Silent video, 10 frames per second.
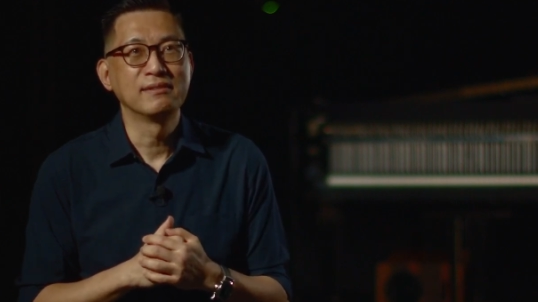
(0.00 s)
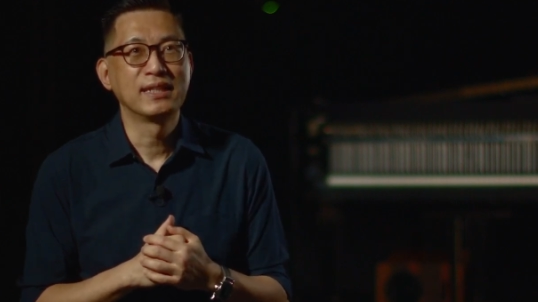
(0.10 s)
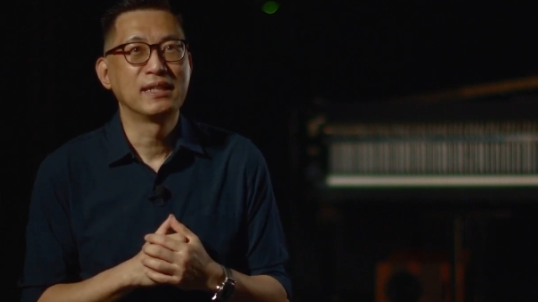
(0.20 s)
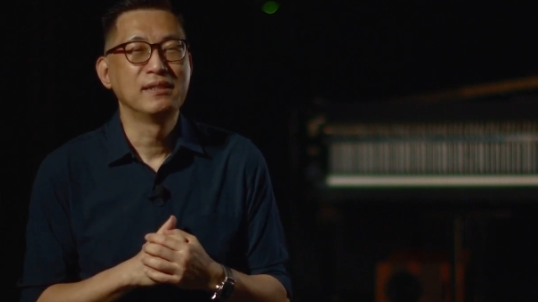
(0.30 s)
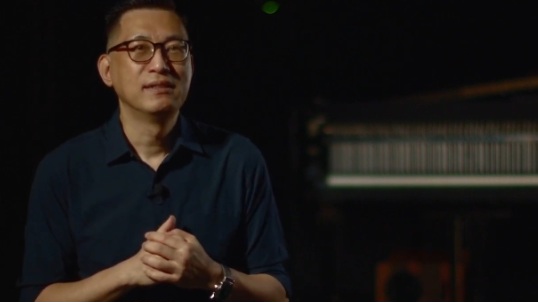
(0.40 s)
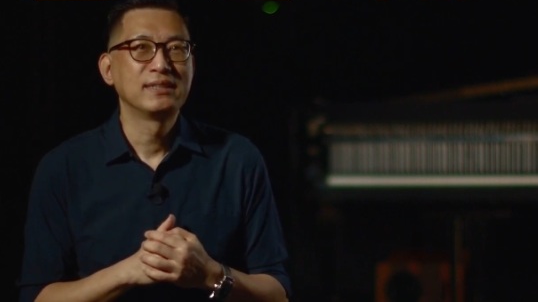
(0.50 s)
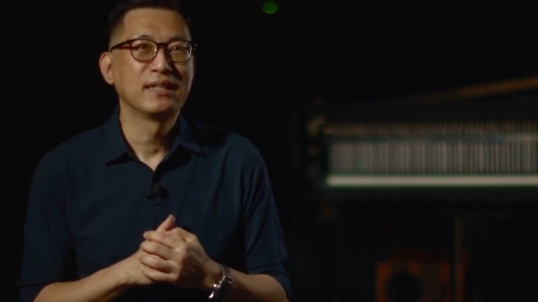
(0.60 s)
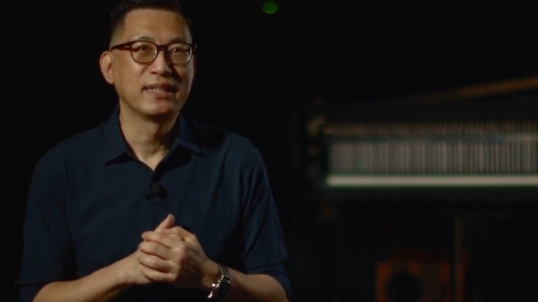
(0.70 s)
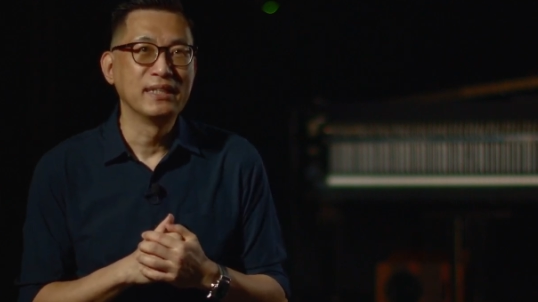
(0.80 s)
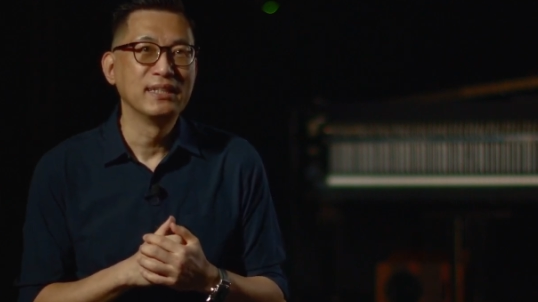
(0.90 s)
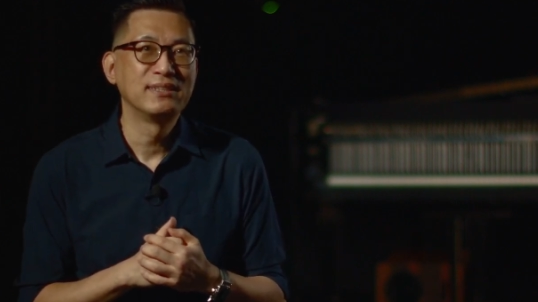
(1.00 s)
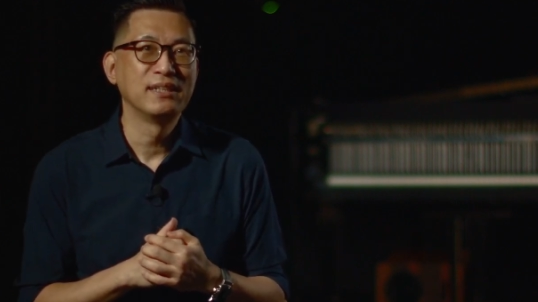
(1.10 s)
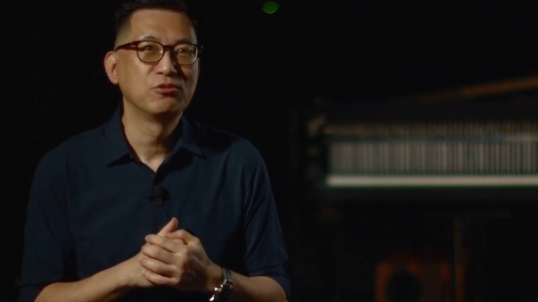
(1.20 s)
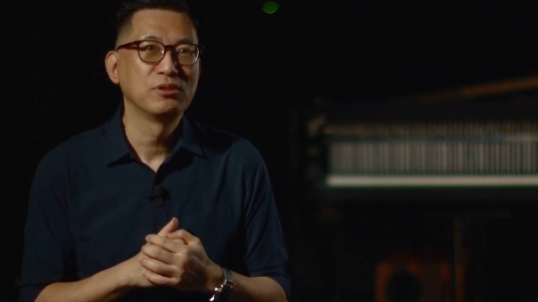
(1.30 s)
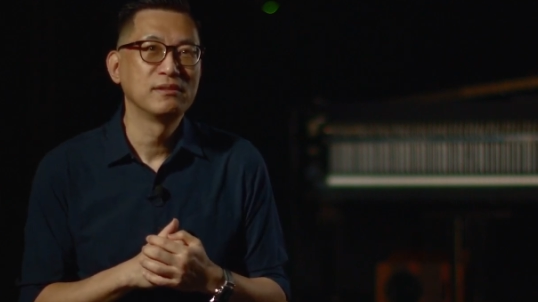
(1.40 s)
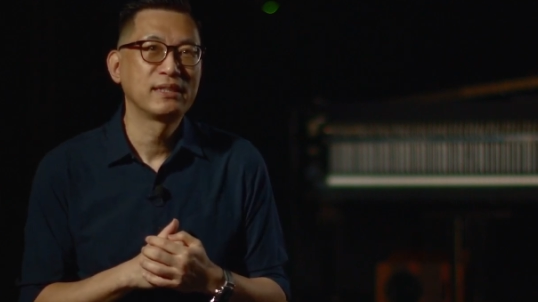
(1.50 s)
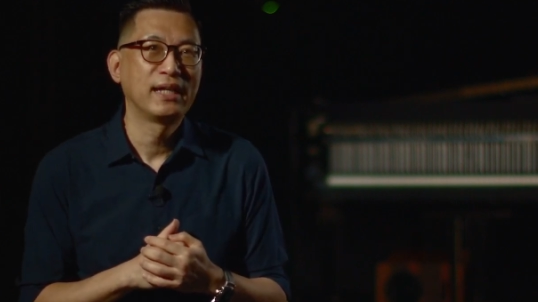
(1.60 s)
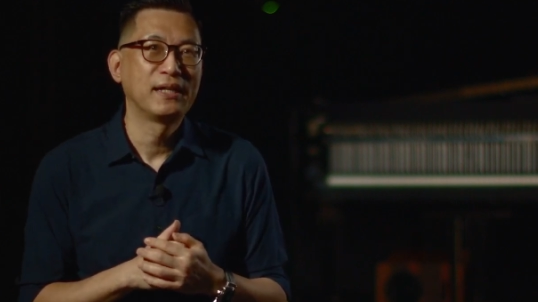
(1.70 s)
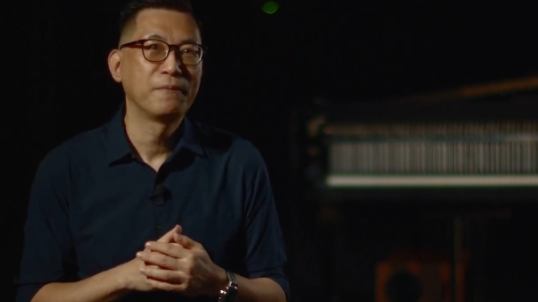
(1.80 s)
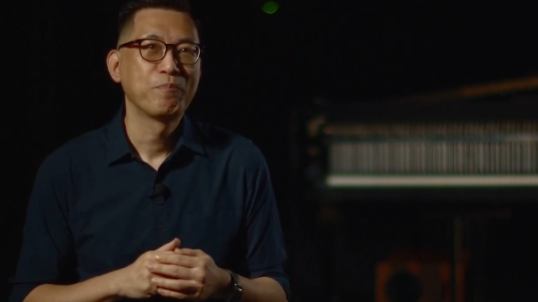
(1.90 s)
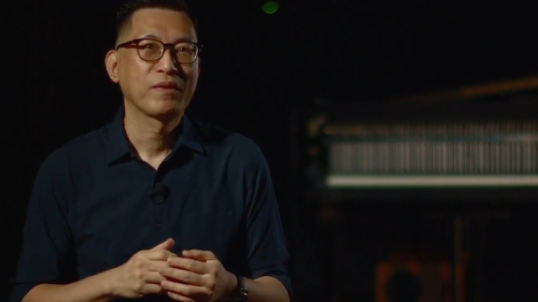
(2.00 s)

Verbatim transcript: 那像盐田千春，他